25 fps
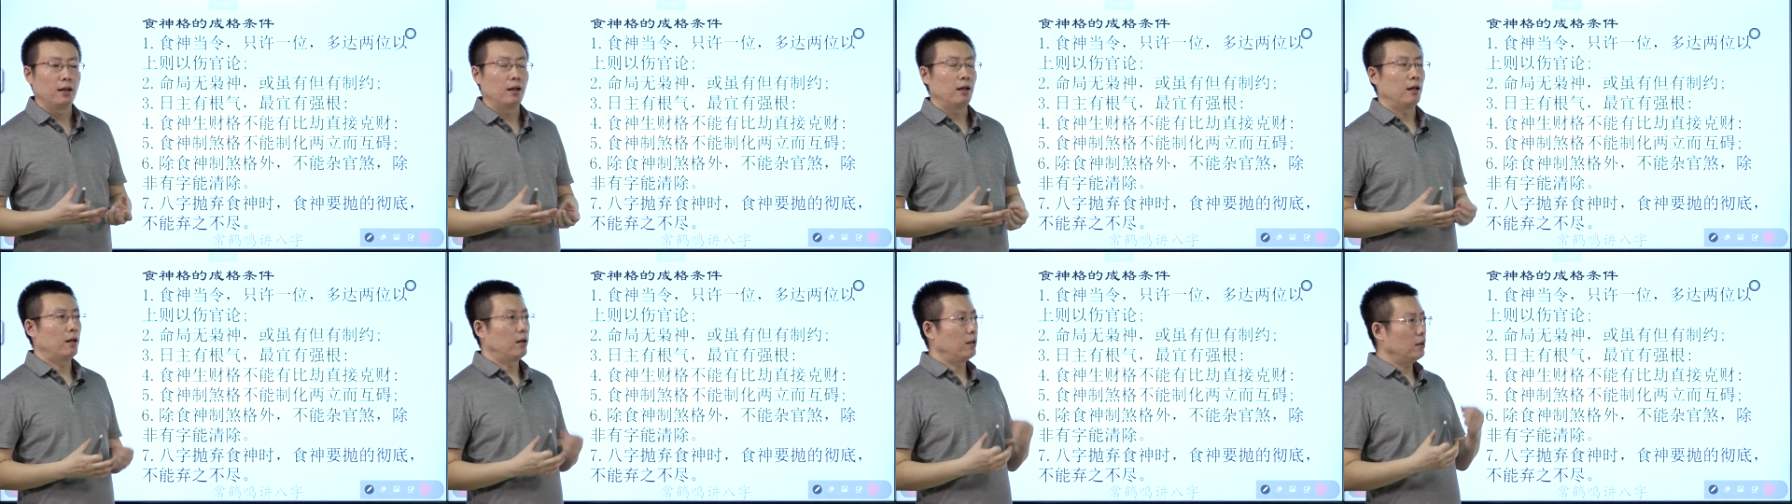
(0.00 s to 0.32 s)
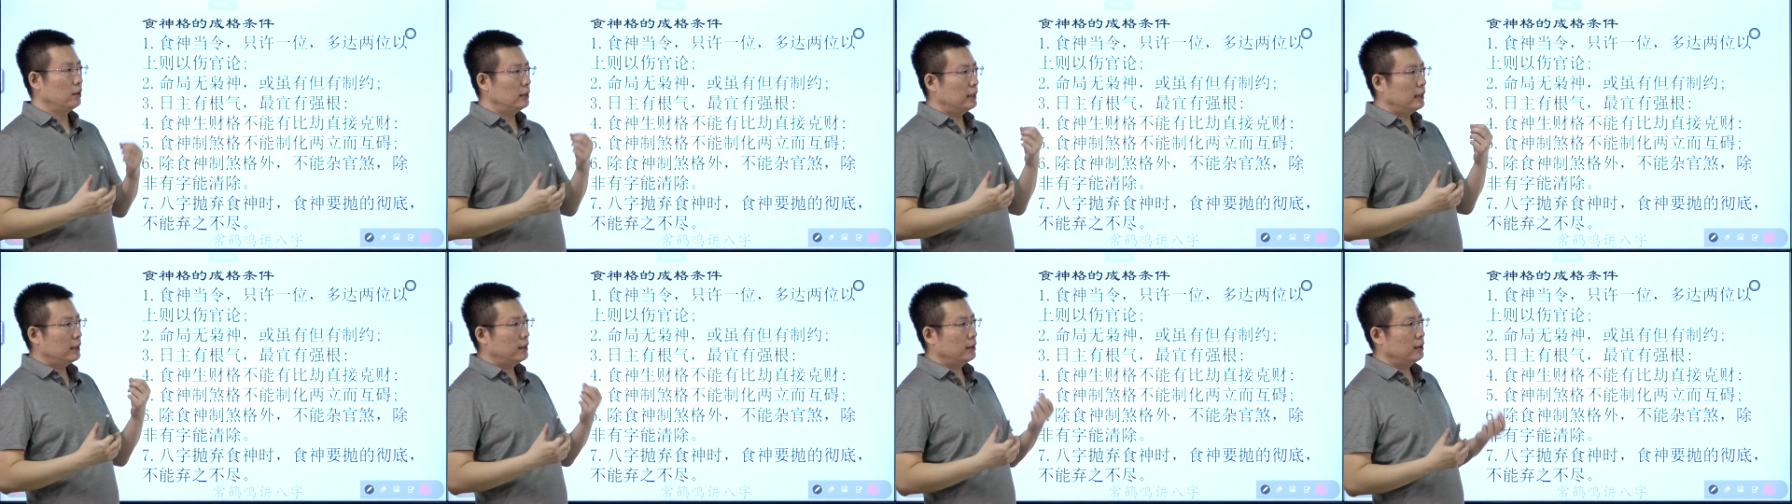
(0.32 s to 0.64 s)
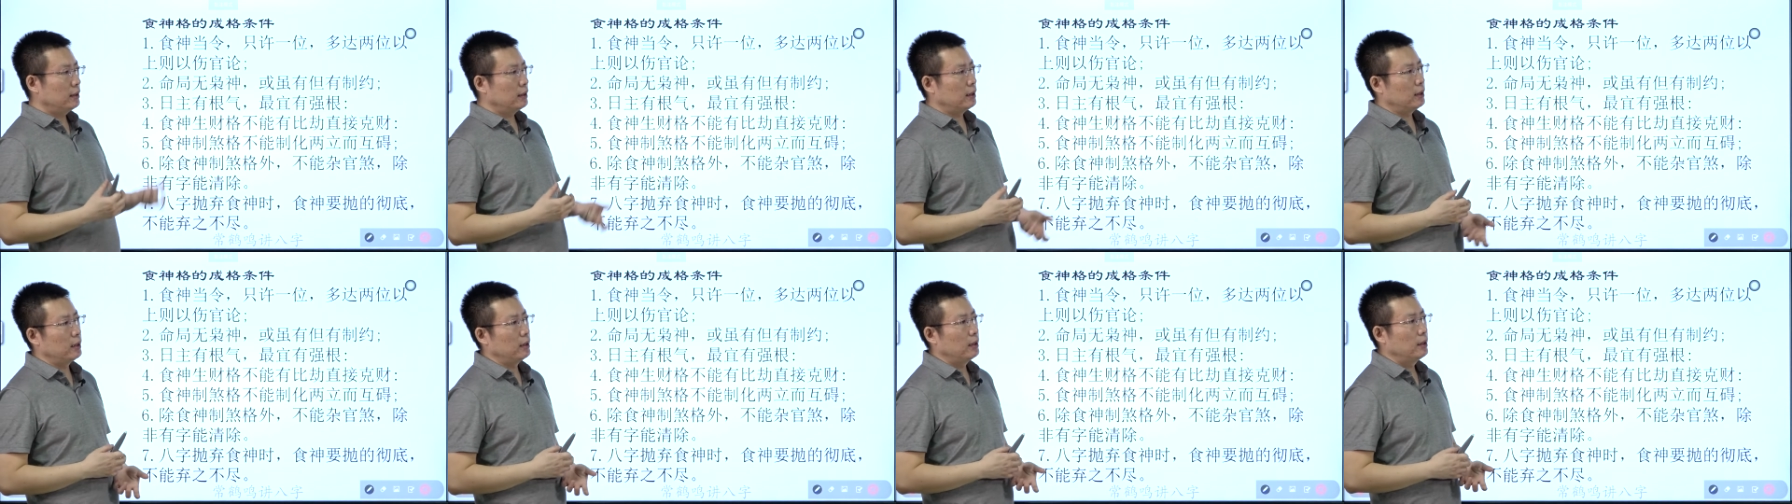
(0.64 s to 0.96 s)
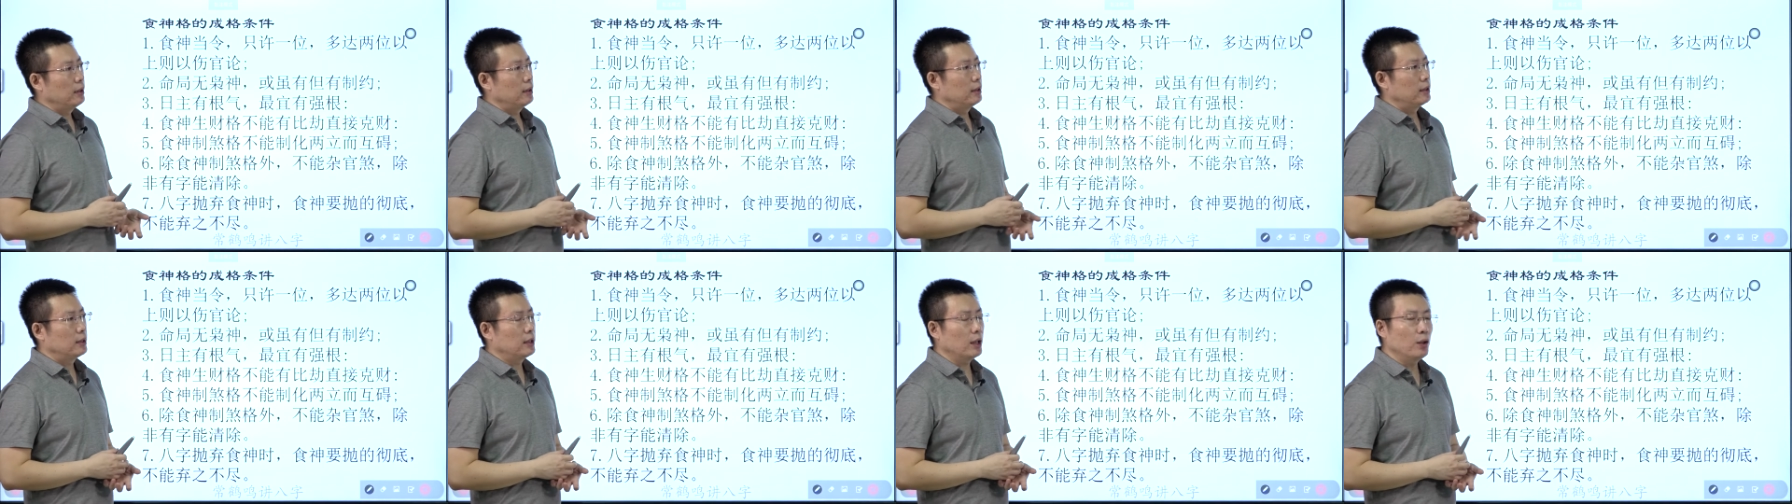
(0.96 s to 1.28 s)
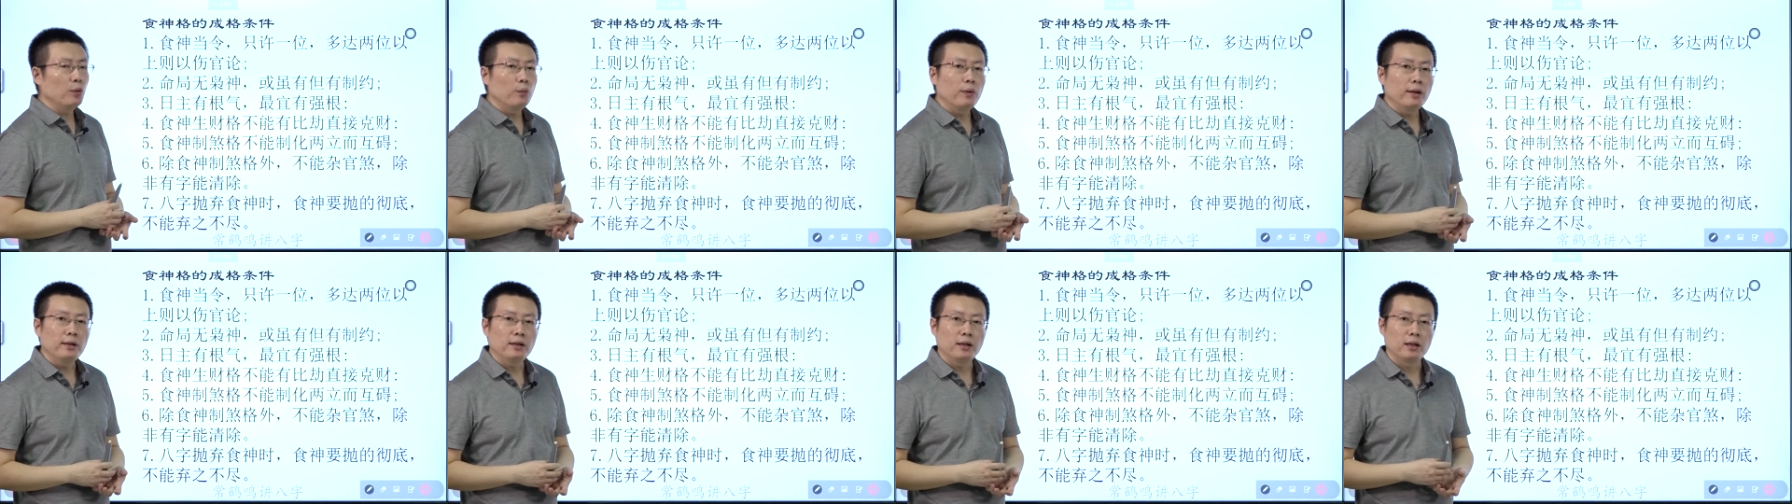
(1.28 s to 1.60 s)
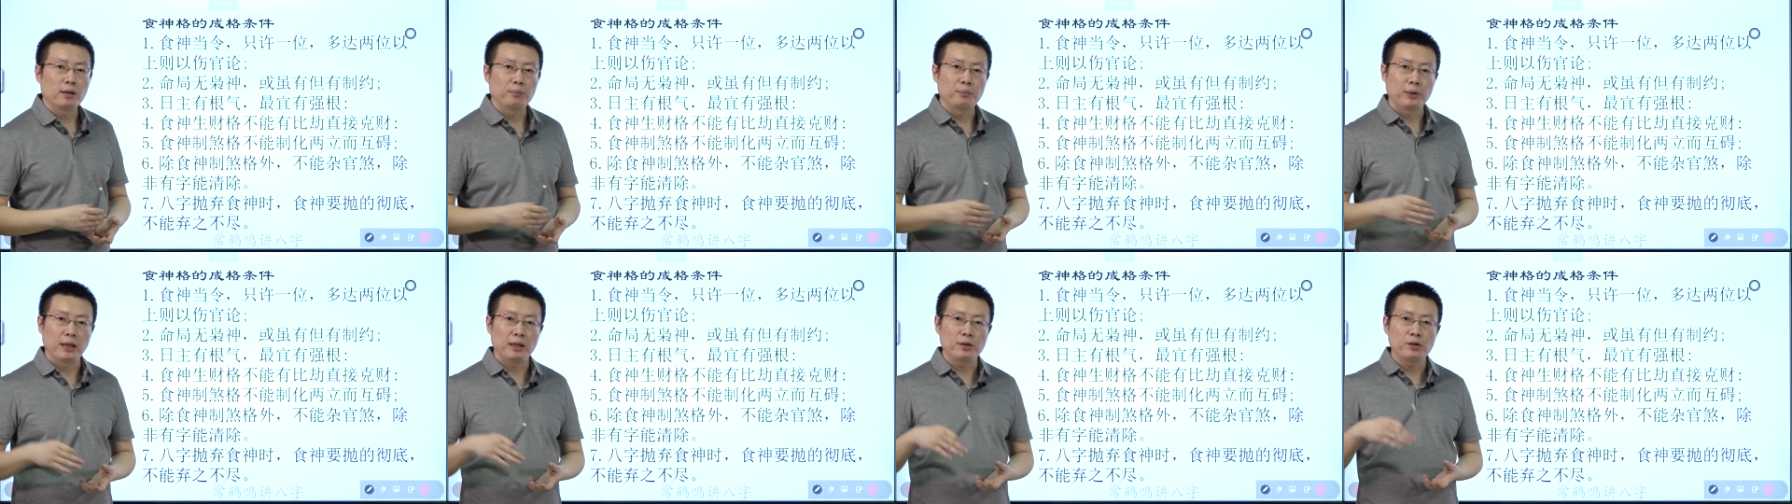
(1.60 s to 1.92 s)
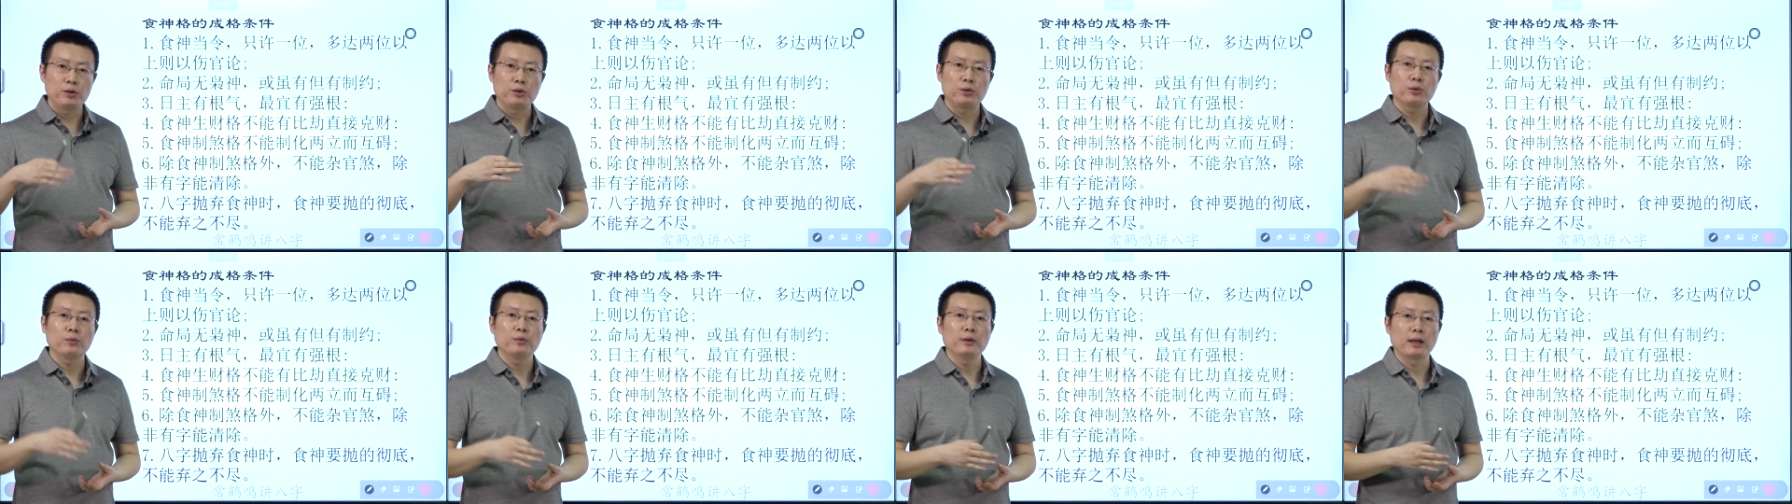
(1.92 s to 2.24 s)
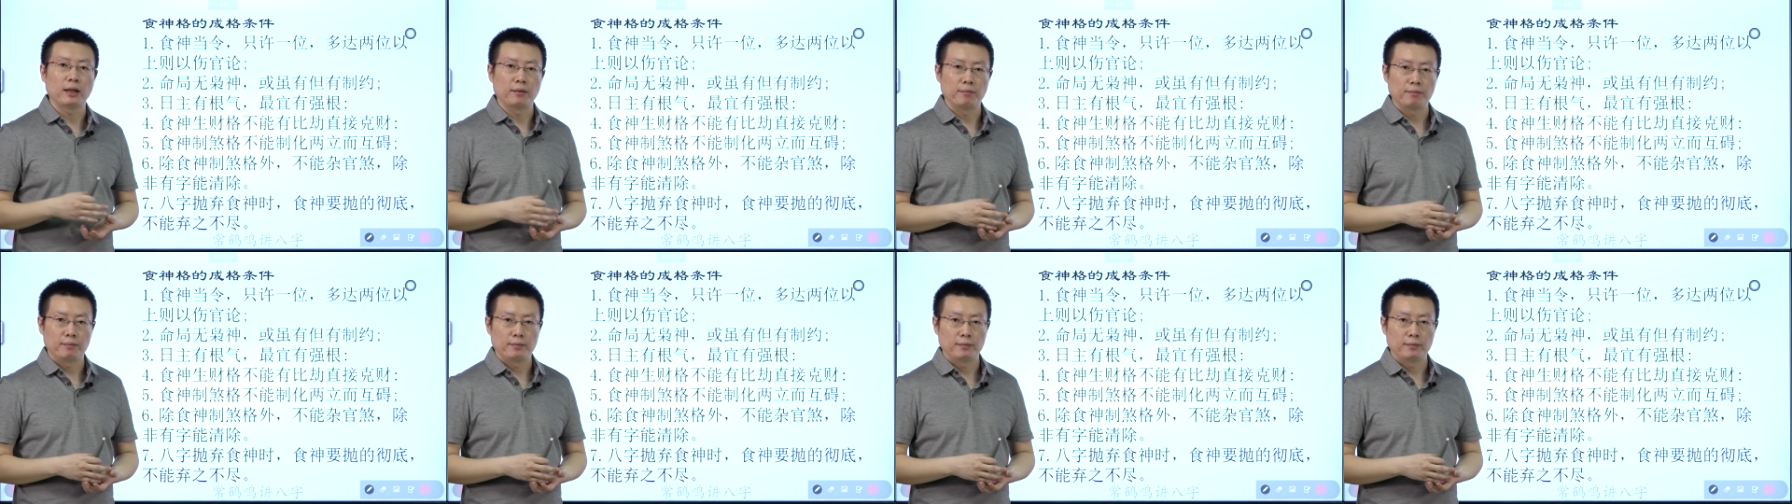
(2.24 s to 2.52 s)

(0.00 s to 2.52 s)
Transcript: 而这个伤官呢它偏凶的。